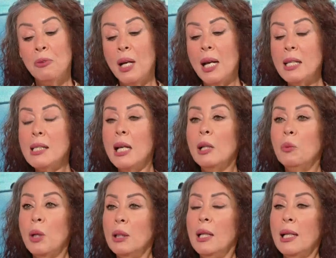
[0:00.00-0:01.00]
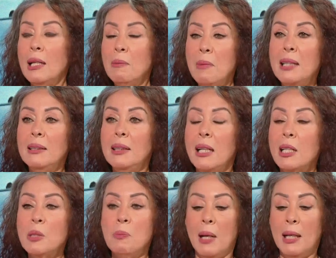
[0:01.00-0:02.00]
فاذا الوضع المادي
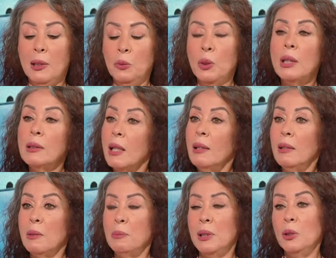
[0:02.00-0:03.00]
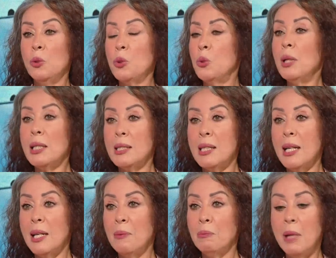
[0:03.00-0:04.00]
اصبح انه يتطلب انه الزوجه
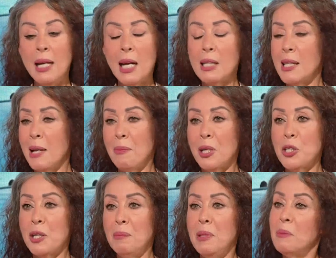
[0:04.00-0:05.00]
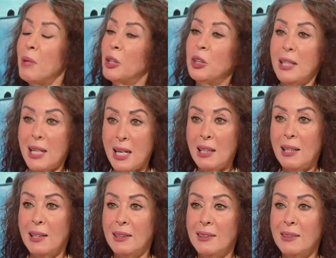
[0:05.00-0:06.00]
تساهم ما هي هتساهم عشان مين ما عشان عيالها